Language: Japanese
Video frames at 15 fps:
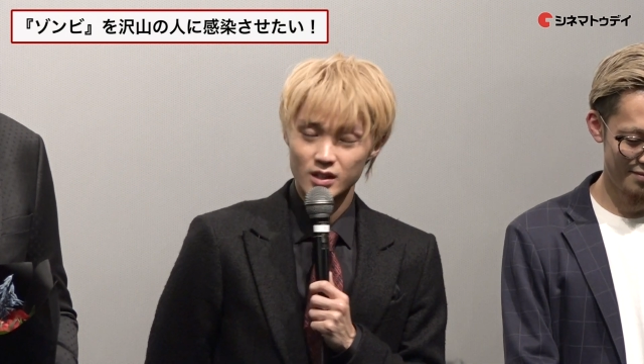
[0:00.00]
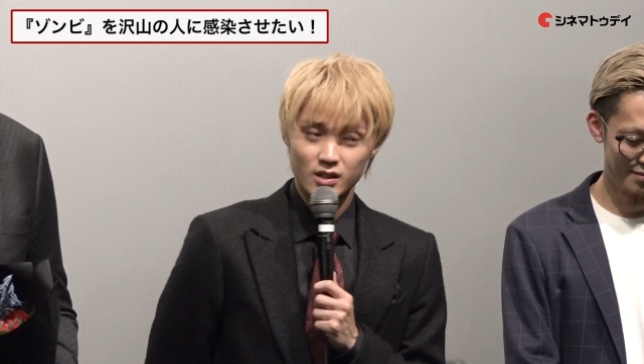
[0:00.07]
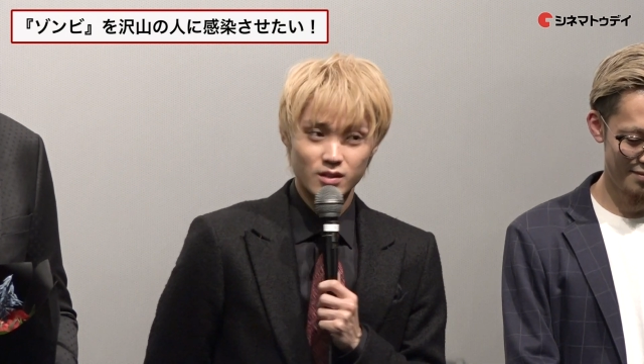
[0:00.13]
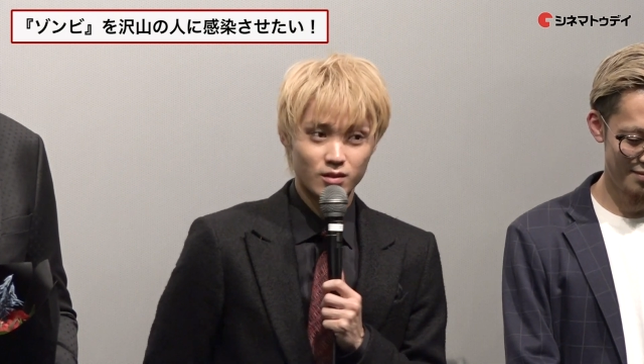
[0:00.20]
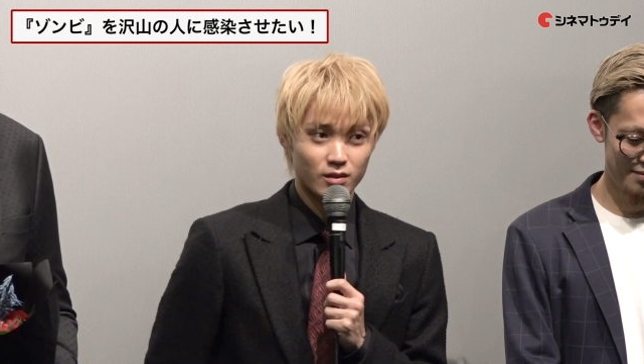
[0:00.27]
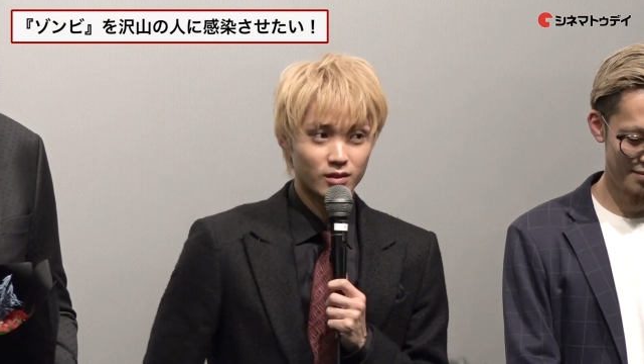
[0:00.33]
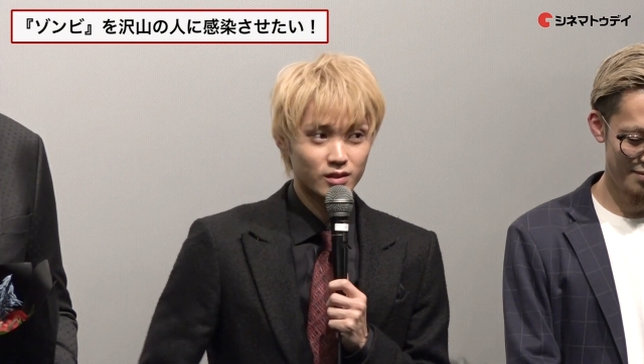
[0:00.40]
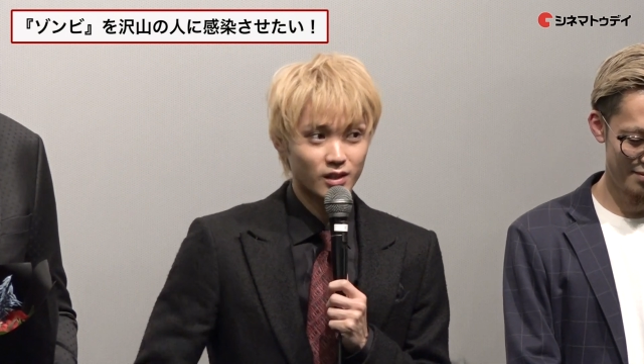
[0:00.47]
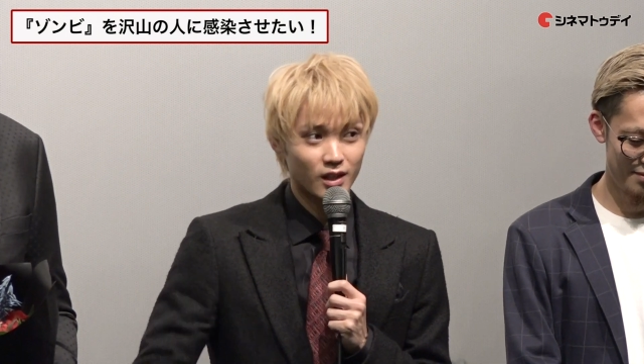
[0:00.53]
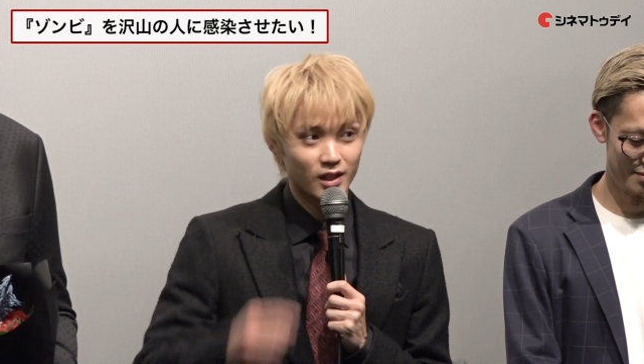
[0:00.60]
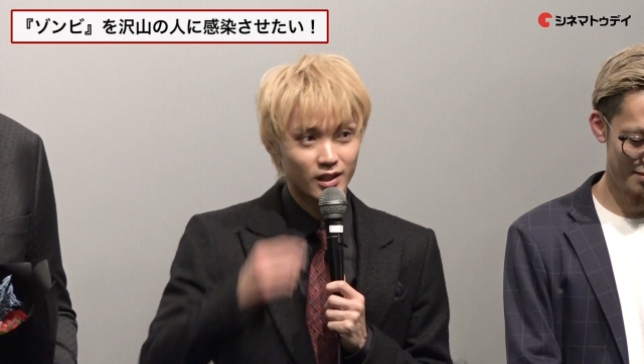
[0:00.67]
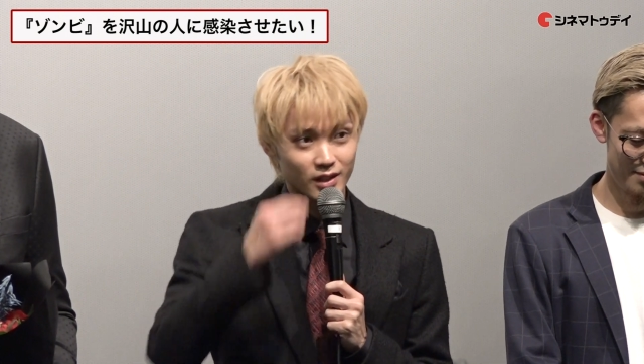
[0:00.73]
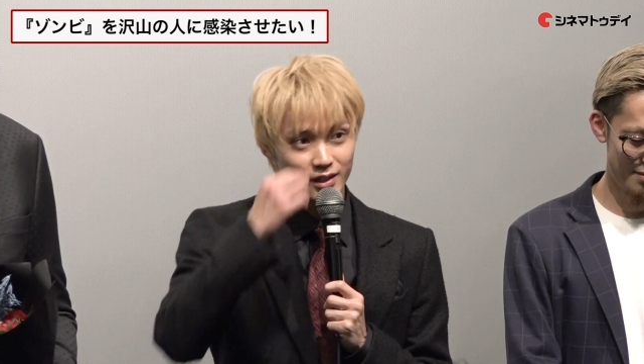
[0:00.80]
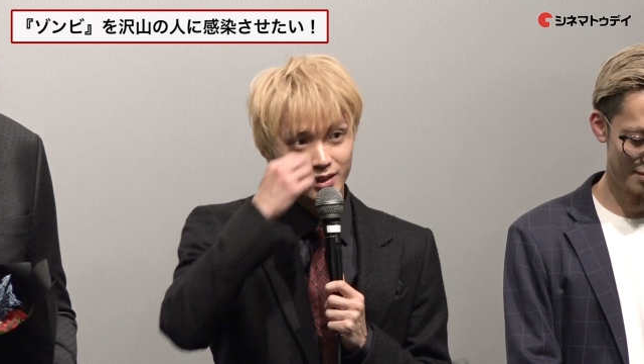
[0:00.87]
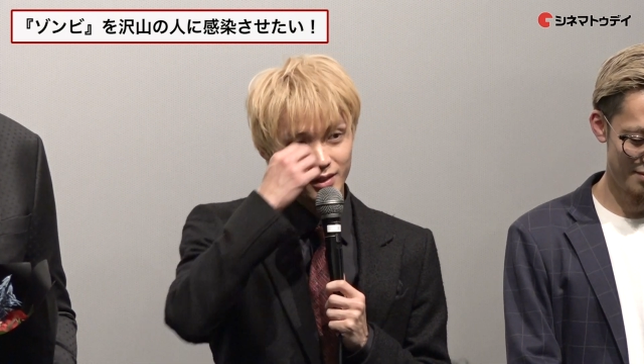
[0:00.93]
それぐ
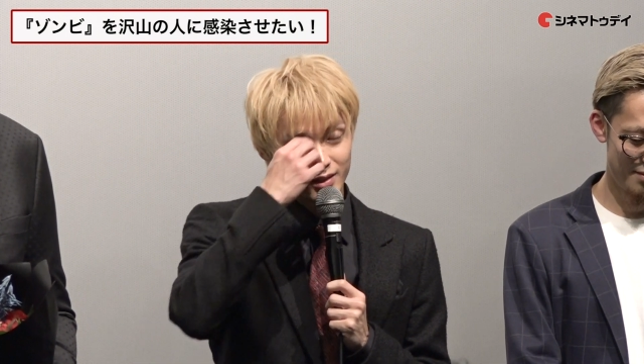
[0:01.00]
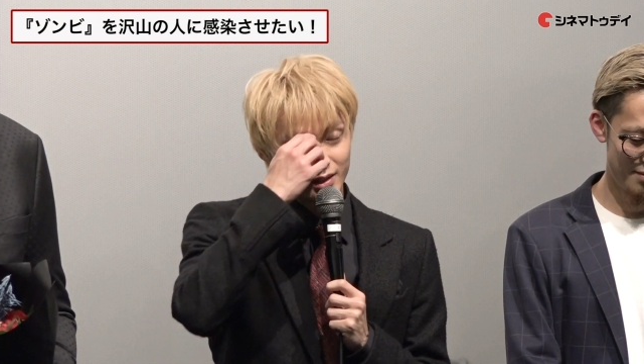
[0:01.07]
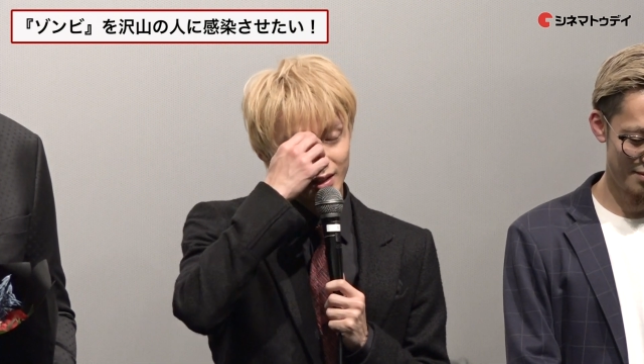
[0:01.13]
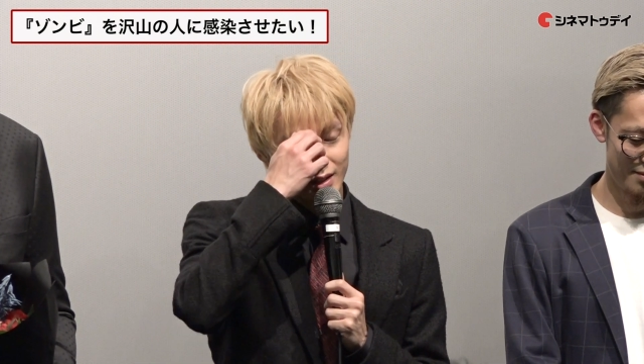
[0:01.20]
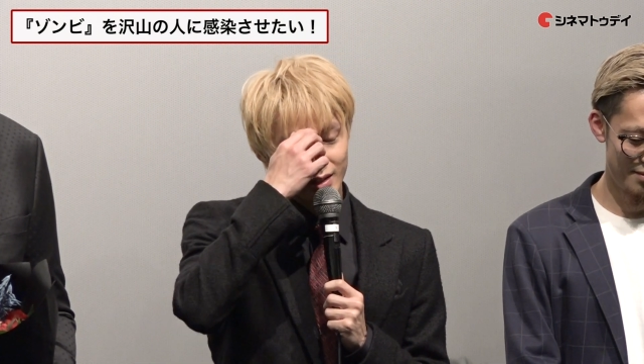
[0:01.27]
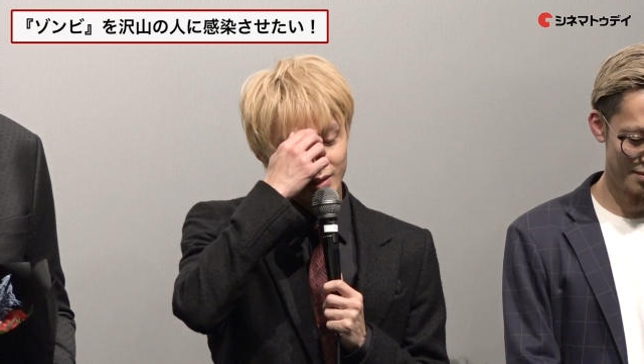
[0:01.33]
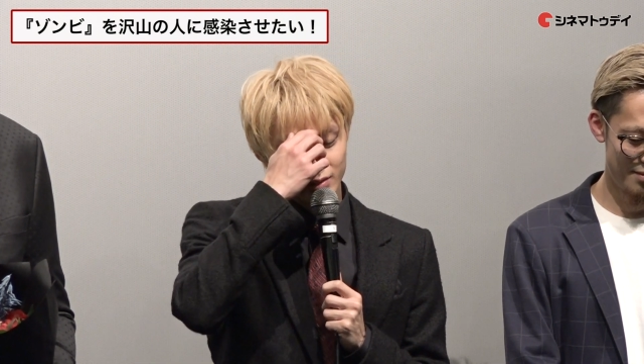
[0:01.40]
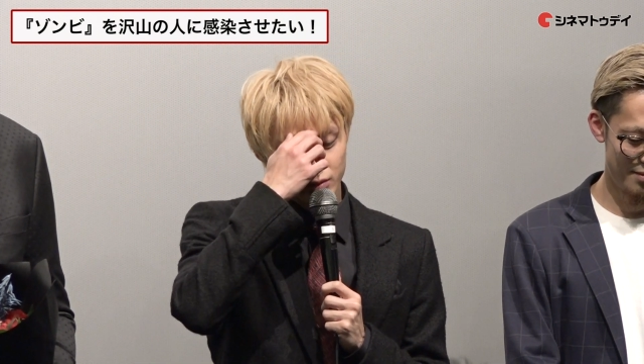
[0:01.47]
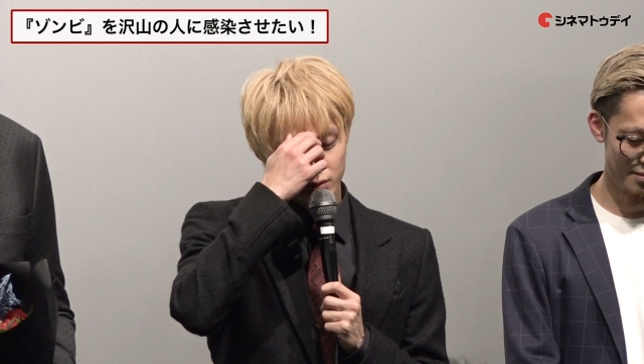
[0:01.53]
らいあ